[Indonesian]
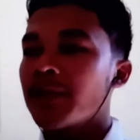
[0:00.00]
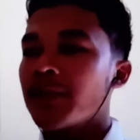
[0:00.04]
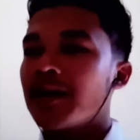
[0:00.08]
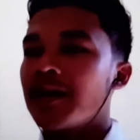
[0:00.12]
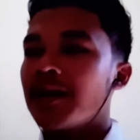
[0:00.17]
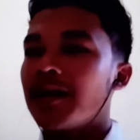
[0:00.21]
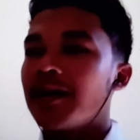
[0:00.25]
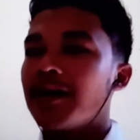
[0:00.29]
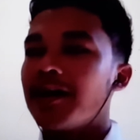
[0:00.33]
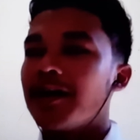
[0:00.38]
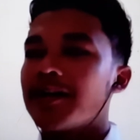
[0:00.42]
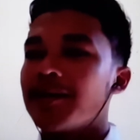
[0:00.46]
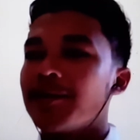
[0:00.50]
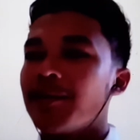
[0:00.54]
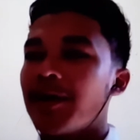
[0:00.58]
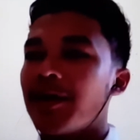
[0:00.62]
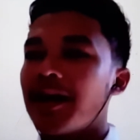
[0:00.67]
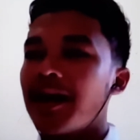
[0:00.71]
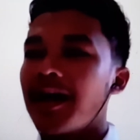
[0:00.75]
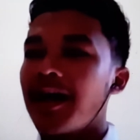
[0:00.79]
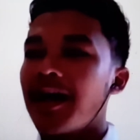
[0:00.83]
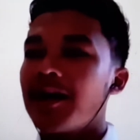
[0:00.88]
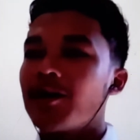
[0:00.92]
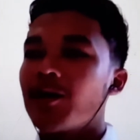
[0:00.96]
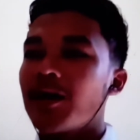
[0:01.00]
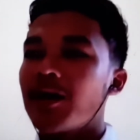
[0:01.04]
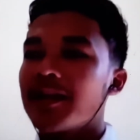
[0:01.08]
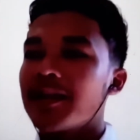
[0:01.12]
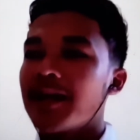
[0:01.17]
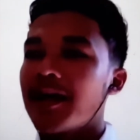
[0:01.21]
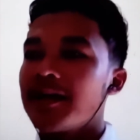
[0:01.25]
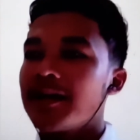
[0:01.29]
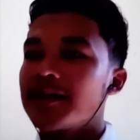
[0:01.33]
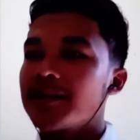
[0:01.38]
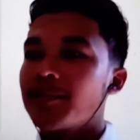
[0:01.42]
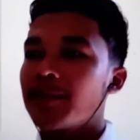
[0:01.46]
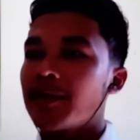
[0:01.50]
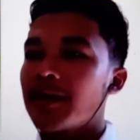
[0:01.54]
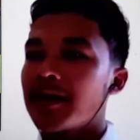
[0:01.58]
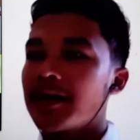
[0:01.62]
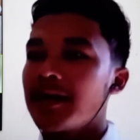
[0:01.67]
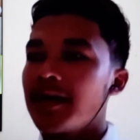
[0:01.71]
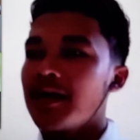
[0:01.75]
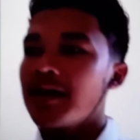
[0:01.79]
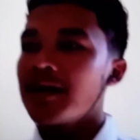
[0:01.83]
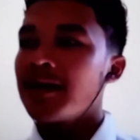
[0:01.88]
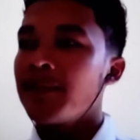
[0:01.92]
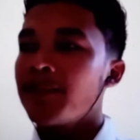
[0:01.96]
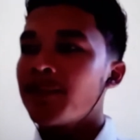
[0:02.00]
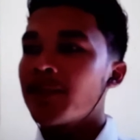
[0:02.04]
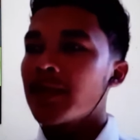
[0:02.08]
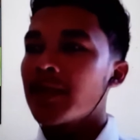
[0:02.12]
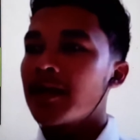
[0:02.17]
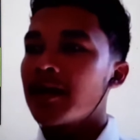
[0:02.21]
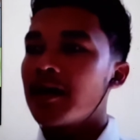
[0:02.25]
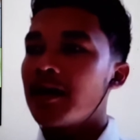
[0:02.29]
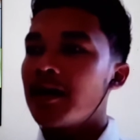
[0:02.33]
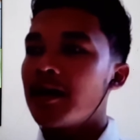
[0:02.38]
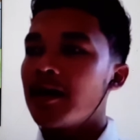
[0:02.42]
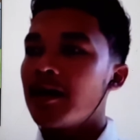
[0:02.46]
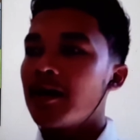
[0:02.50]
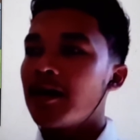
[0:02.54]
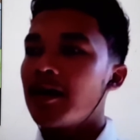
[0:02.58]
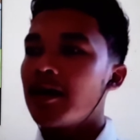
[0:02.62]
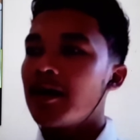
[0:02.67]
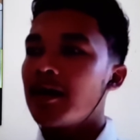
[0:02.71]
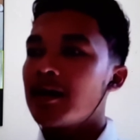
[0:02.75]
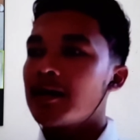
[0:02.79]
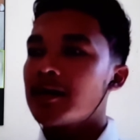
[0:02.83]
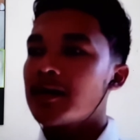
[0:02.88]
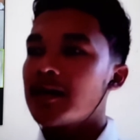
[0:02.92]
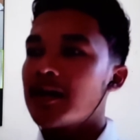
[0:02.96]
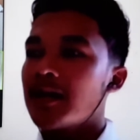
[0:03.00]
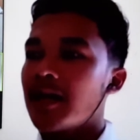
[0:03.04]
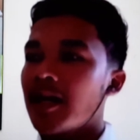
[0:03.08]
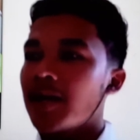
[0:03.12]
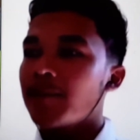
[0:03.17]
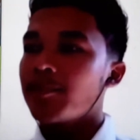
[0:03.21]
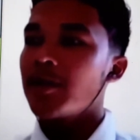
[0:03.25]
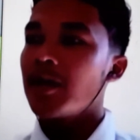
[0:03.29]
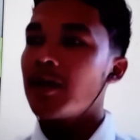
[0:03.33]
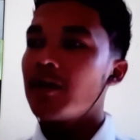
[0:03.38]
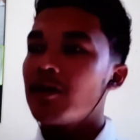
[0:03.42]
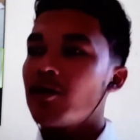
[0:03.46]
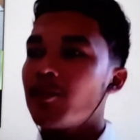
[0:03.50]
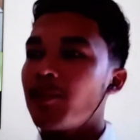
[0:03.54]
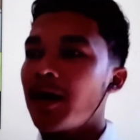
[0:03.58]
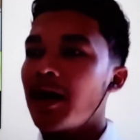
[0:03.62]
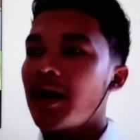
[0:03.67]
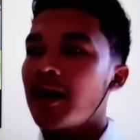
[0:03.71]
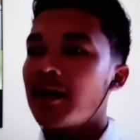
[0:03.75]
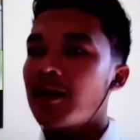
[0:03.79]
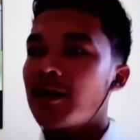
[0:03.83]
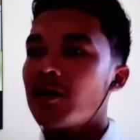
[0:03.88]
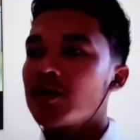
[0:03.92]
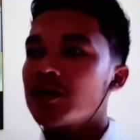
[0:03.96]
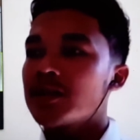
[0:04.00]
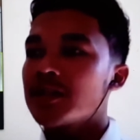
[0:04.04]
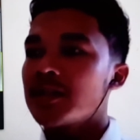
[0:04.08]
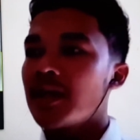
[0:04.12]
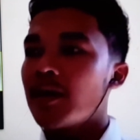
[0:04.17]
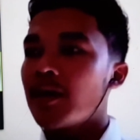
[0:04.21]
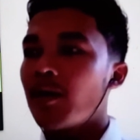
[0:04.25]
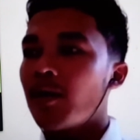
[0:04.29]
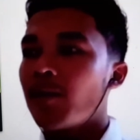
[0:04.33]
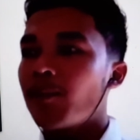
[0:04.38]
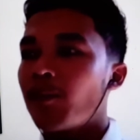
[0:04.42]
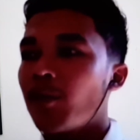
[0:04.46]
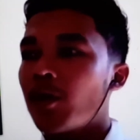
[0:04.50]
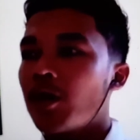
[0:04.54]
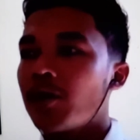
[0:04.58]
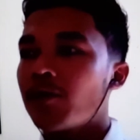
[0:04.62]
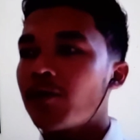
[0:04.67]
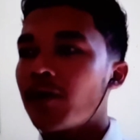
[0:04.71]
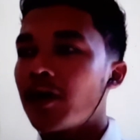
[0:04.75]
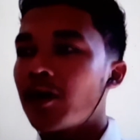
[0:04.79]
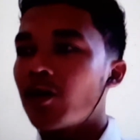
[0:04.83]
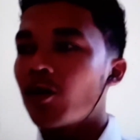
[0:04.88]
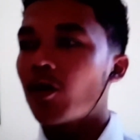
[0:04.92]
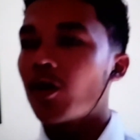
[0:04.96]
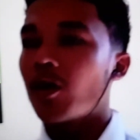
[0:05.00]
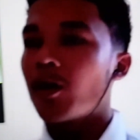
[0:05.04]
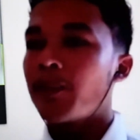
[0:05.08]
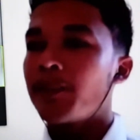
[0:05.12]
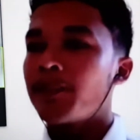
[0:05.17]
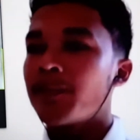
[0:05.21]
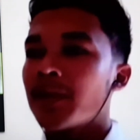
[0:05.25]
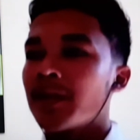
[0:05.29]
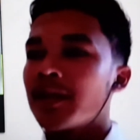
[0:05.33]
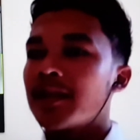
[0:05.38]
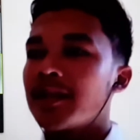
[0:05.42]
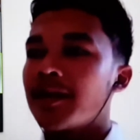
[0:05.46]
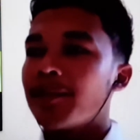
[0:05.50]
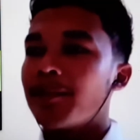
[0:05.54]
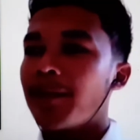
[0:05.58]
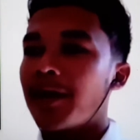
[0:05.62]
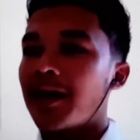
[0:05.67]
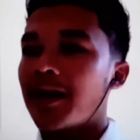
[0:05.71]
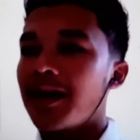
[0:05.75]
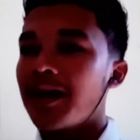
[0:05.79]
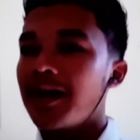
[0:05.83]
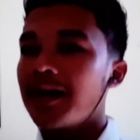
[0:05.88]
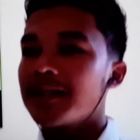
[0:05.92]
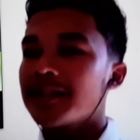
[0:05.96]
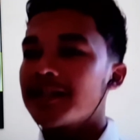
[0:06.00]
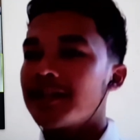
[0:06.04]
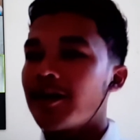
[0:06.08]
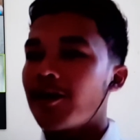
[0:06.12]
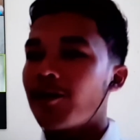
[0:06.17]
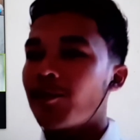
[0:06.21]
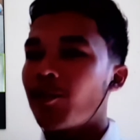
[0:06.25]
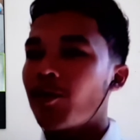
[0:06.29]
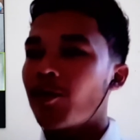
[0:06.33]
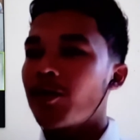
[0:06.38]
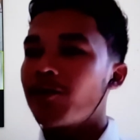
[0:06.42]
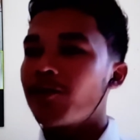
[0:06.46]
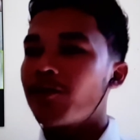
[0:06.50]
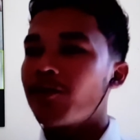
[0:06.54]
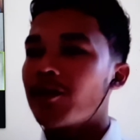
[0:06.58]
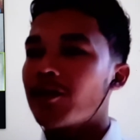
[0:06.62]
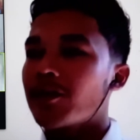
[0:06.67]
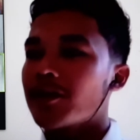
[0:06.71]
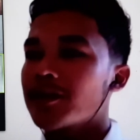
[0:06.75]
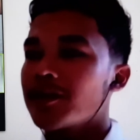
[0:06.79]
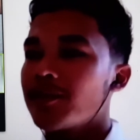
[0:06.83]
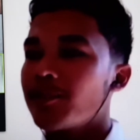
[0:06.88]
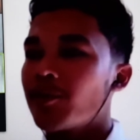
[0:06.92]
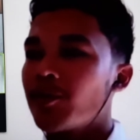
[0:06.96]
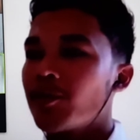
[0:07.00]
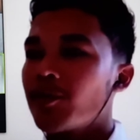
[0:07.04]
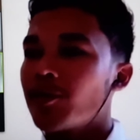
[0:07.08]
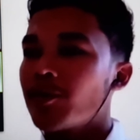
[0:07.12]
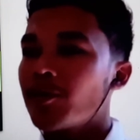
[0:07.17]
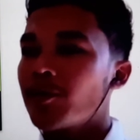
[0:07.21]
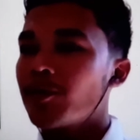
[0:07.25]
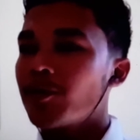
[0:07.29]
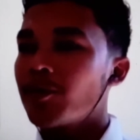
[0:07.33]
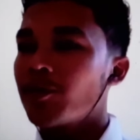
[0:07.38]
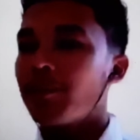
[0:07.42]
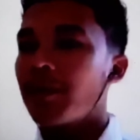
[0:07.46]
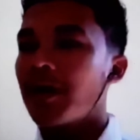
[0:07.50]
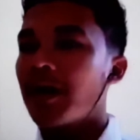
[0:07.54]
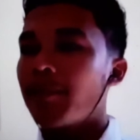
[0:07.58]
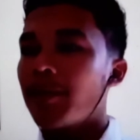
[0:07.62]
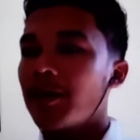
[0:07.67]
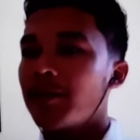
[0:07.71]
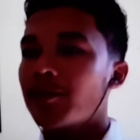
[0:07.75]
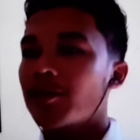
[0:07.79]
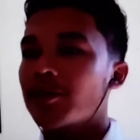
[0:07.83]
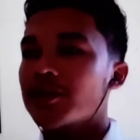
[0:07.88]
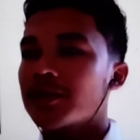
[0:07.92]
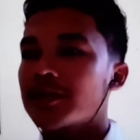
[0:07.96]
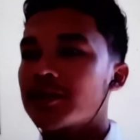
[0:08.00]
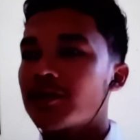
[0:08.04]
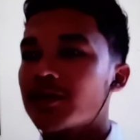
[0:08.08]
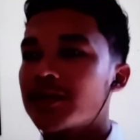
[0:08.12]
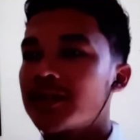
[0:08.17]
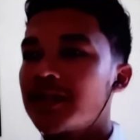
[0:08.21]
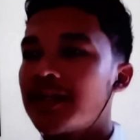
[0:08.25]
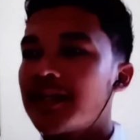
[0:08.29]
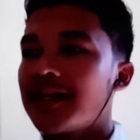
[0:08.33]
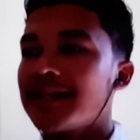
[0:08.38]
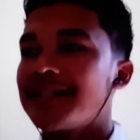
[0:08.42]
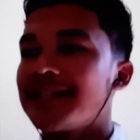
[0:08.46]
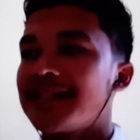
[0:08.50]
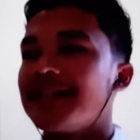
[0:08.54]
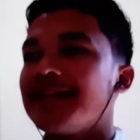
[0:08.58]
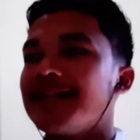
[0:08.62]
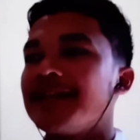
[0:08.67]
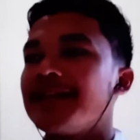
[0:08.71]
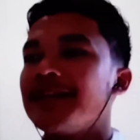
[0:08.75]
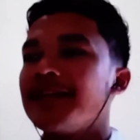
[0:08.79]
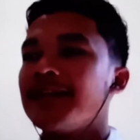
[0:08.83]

Uh, di mana kandungan tanin sebenarnya di dalamnya itu mengandung senyawa polifenol di mana senyawa polifenol tersebut dapat menghambat proses oksidasi.